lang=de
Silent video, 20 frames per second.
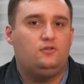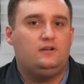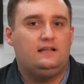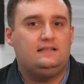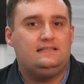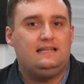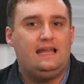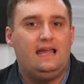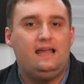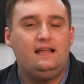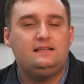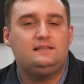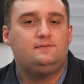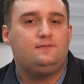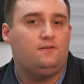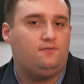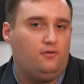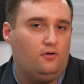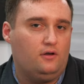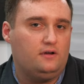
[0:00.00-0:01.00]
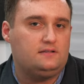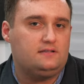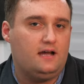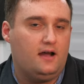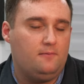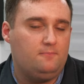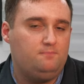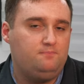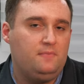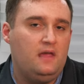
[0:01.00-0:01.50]
oder TRX verfolgt
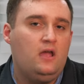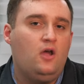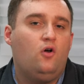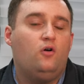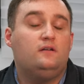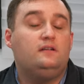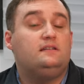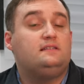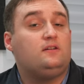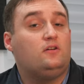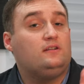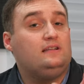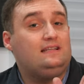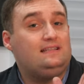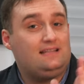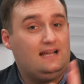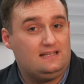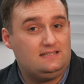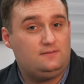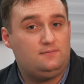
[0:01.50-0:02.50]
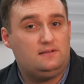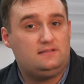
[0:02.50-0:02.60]
haben und ist auch nicht das,